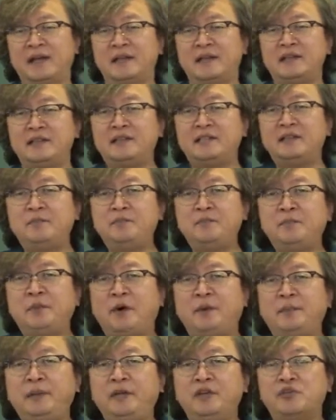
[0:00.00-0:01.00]

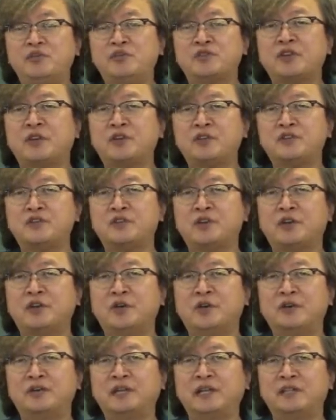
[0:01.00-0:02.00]
신법이 우선
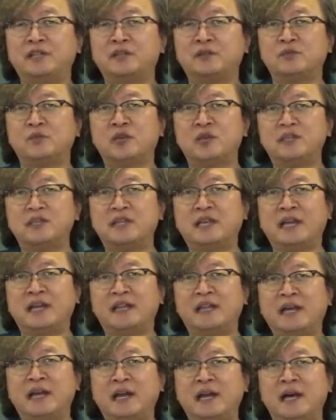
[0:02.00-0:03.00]
적용되는
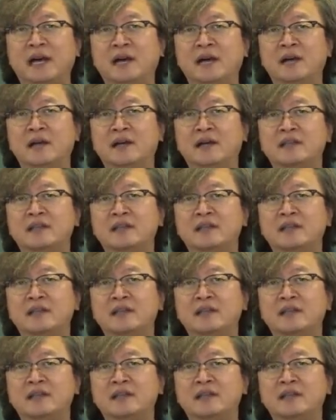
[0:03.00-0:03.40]
원칙에 따라